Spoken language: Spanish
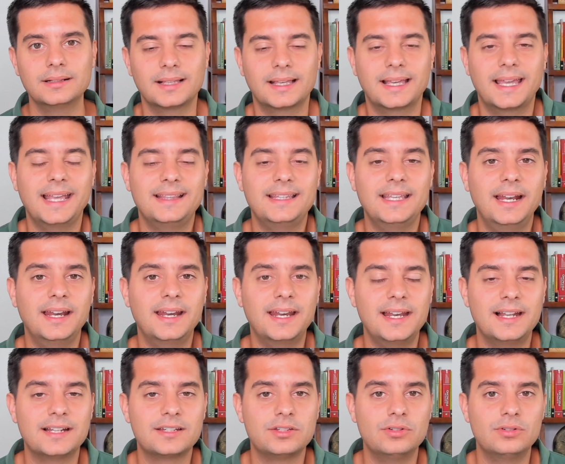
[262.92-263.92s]
que tienen
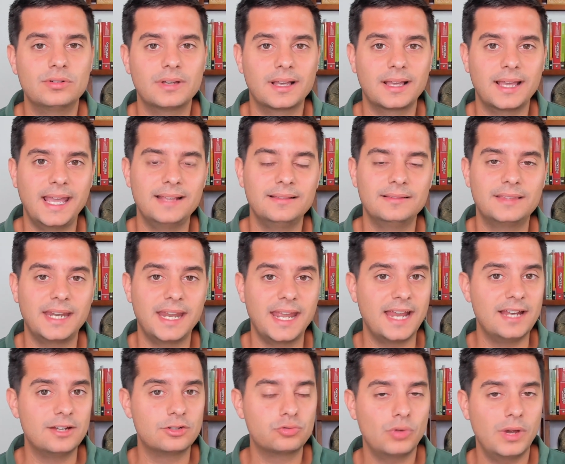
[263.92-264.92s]
relación entre
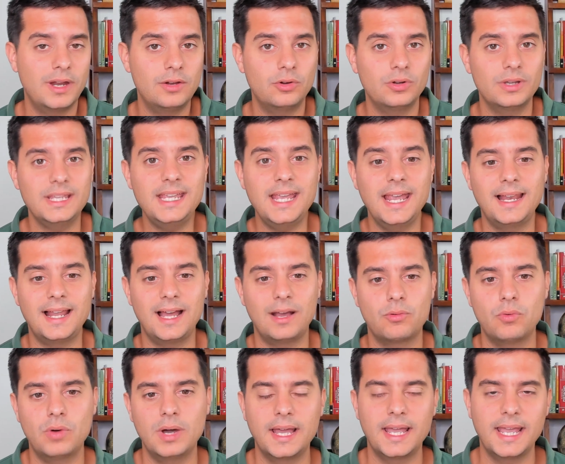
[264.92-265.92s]
el suelo y el
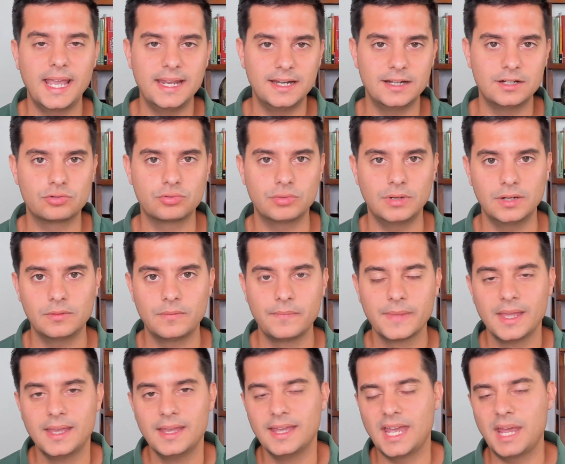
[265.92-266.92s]
agua en el suelo.
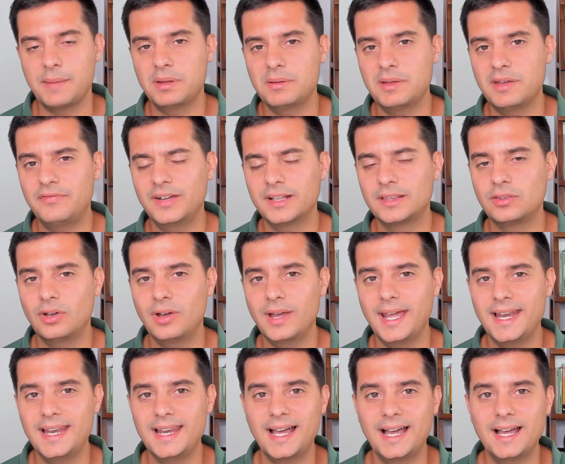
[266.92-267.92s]
El primer factor
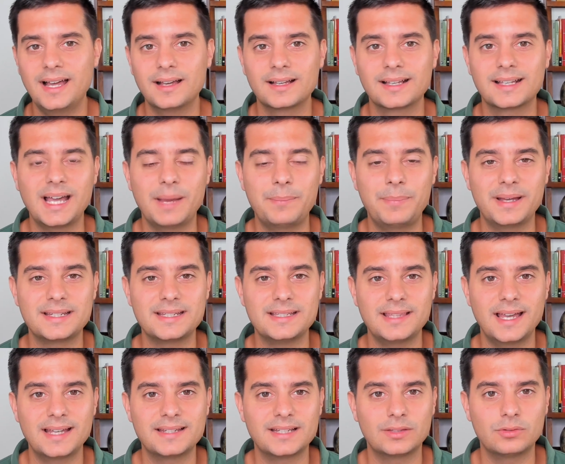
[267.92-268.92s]
es la
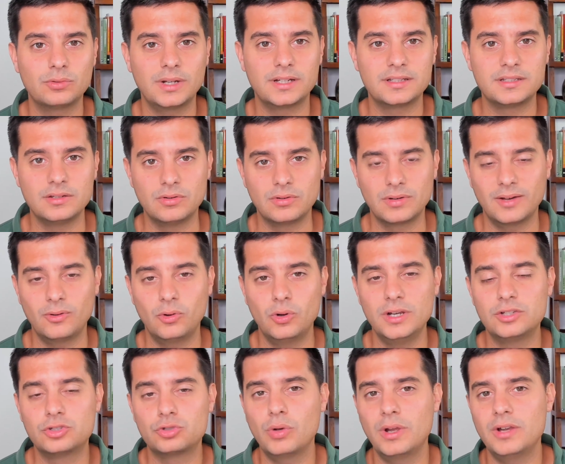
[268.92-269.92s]
capacidad de saturación o
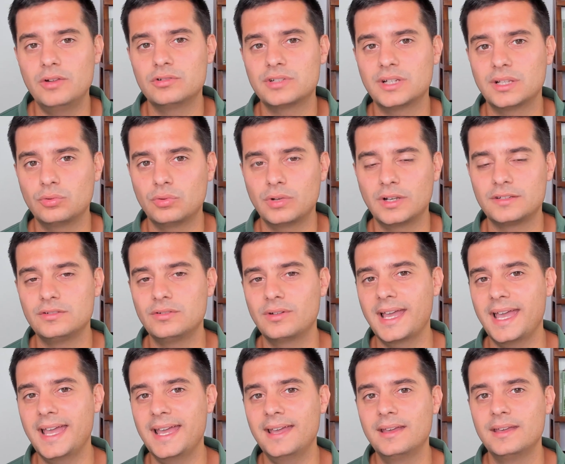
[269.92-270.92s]
el suelo en
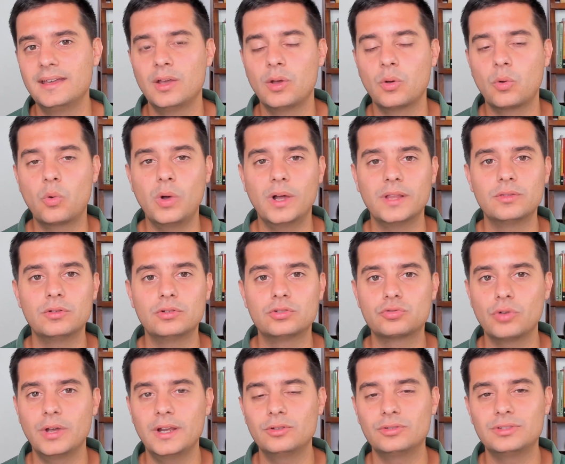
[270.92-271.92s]
saturación. Es cuando el
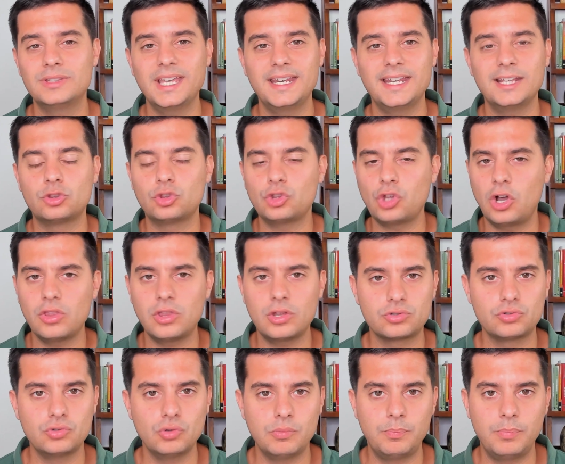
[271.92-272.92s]
suelo tiene
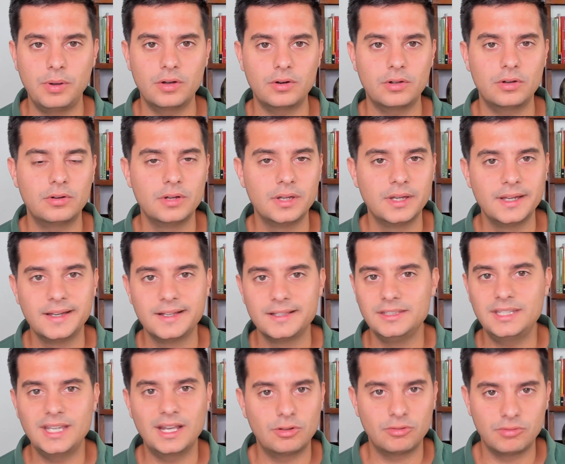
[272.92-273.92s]
todos sus poros
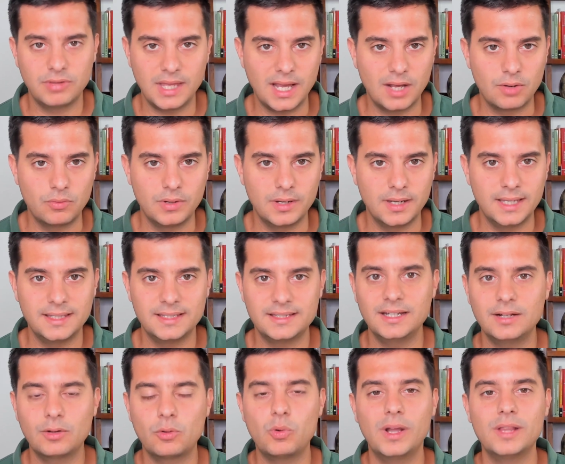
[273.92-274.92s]
llenos de agua. Es
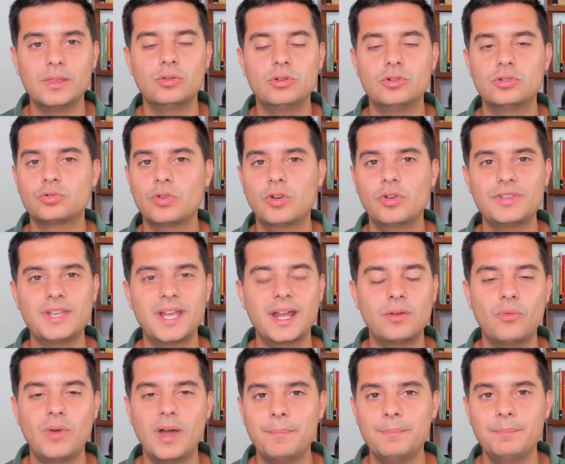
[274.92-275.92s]
decir, cuando el suelo ya
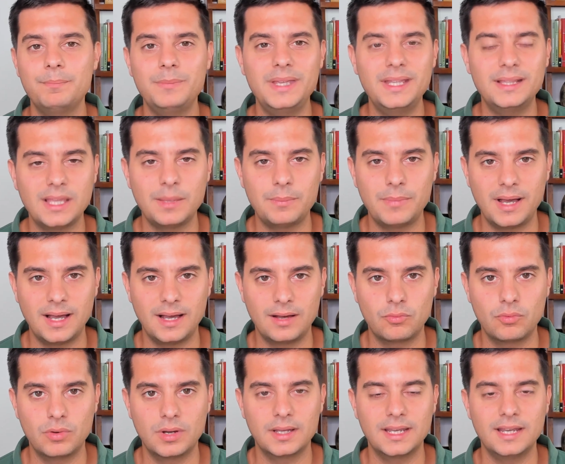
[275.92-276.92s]
no admite más
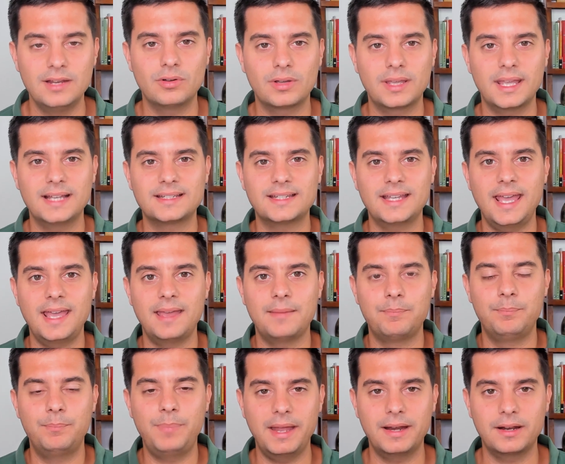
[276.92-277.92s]
agua y lo que hace es
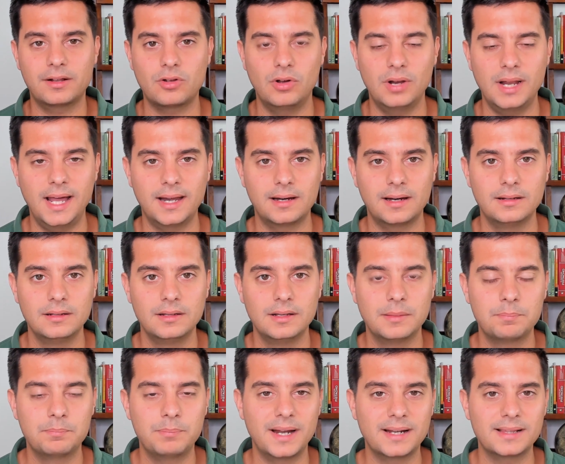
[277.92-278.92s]
percolar
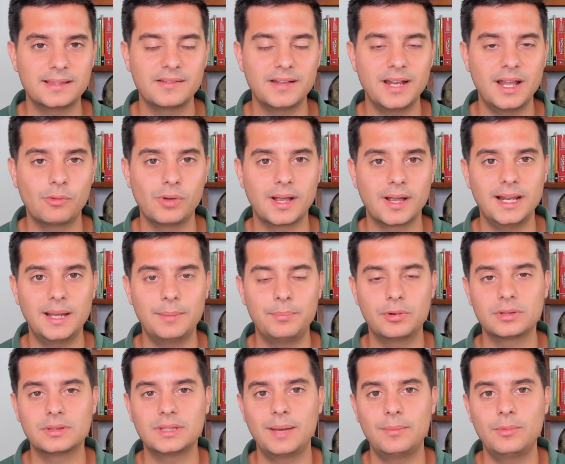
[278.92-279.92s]
parte del agua que le
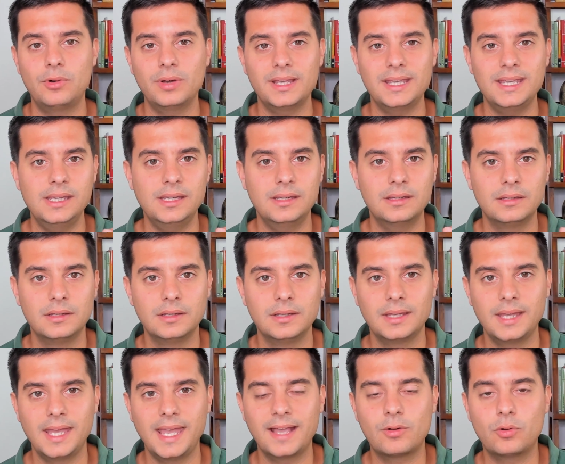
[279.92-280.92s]
aportamos y
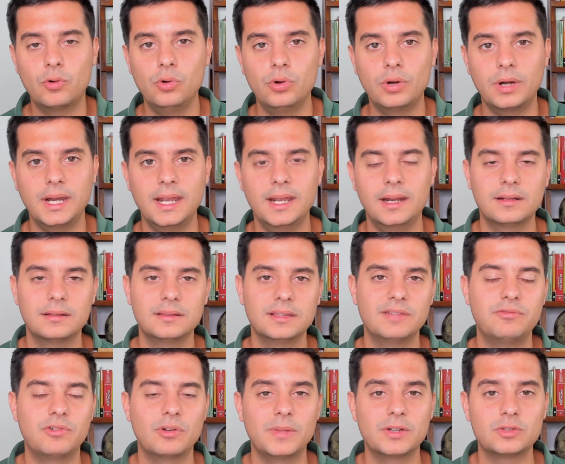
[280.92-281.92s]
escurrir
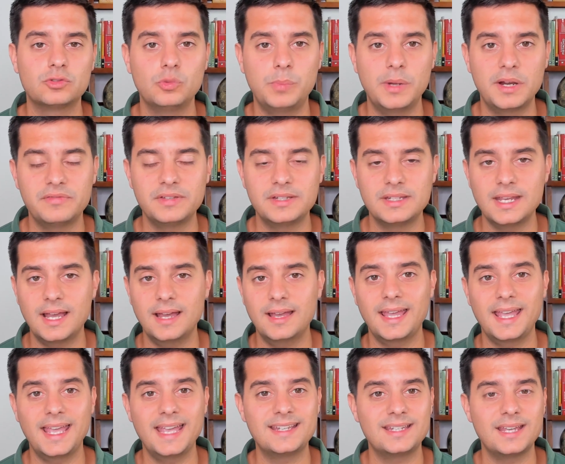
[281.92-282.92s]
de forma
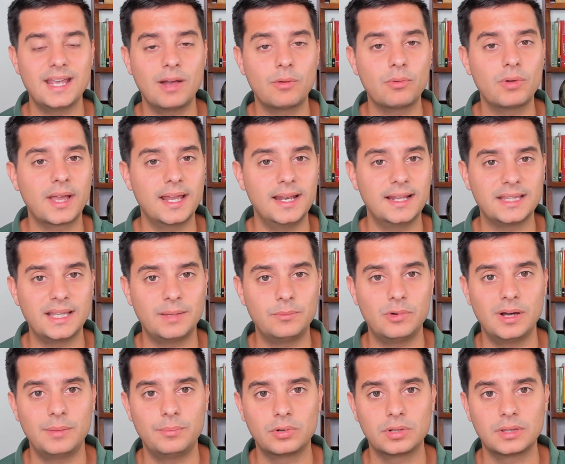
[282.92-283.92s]
superficial ese agua que le
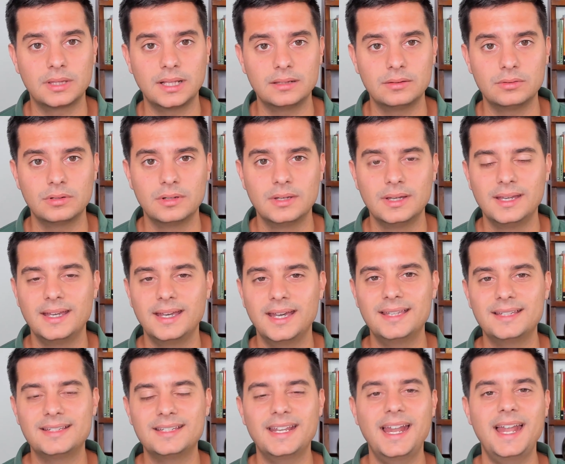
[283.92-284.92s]
estamos aportando.
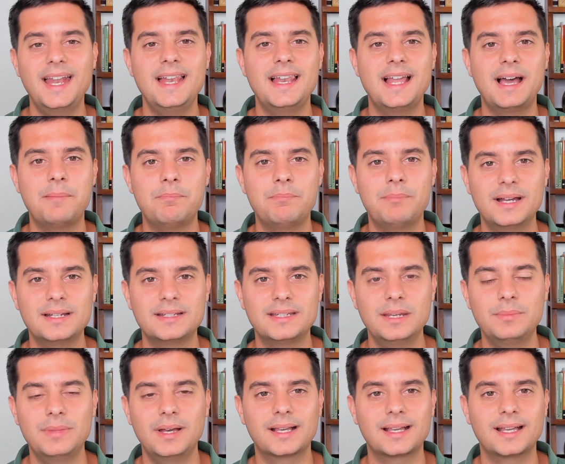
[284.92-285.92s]
Es decir, es la
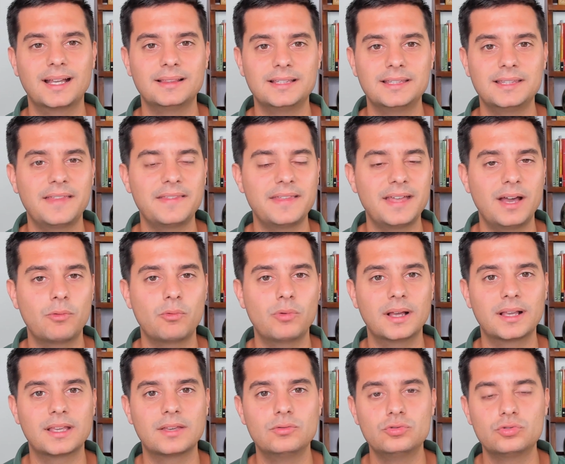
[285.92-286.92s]
máxima cantidad de
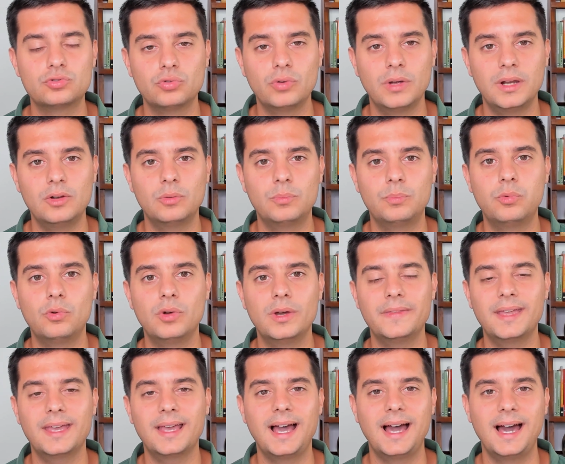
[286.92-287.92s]
agua que un suelo
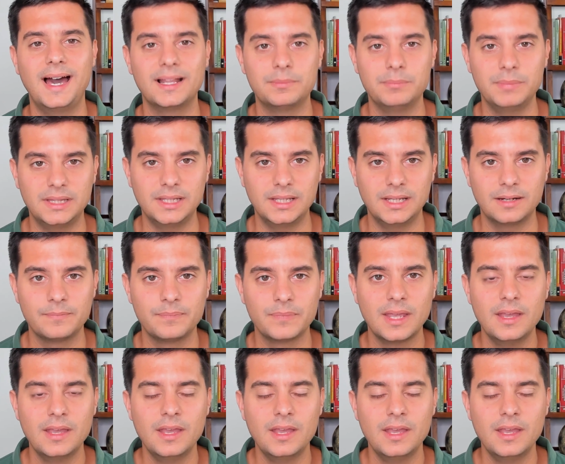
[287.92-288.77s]
puede admitir.